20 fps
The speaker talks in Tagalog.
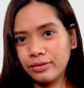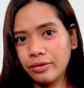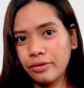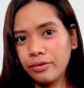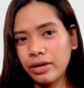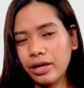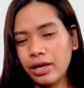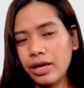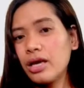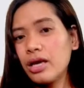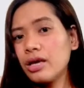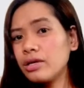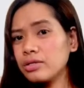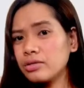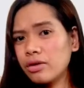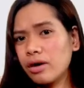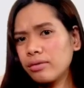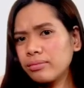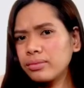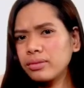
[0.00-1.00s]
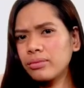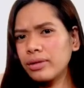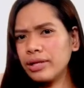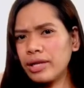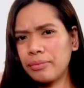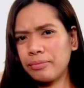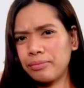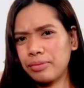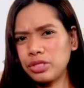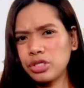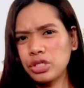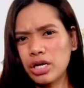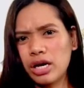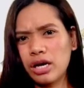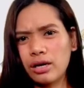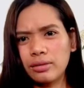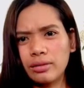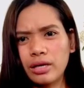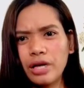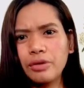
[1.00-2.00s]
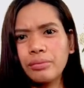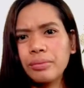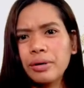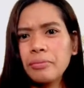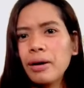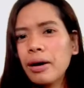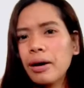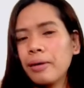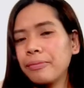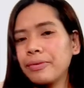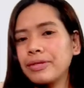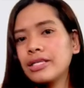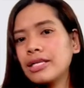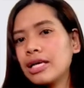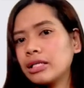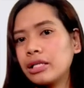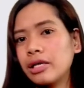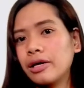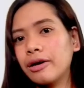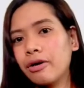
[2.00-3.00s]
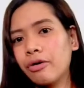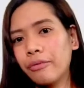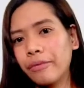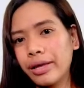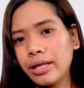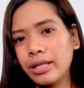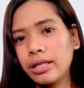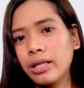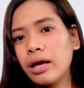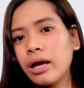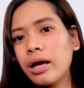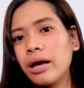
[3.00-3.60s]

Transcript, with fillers: Okay? So habang wala pa siya, ano ba yung mga pwede natin gawin